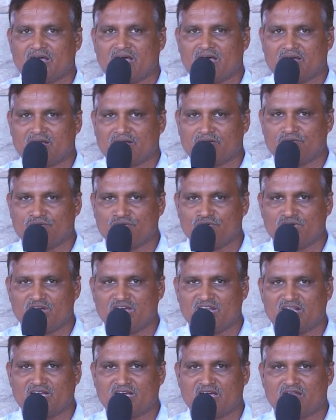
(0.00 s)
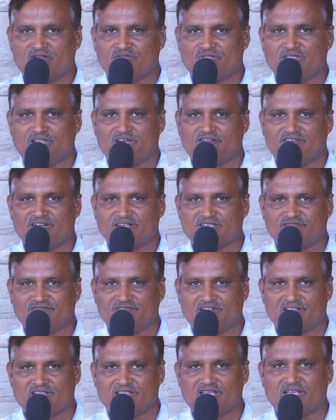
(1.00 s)
ఆ గురువుగారిని కలుద్దామనేసి
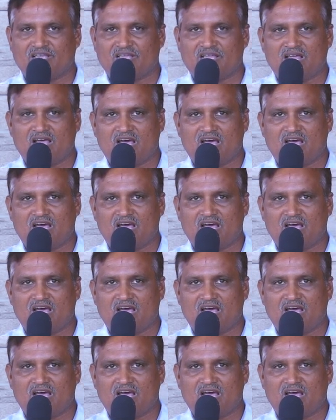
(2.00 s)
వెళ్తే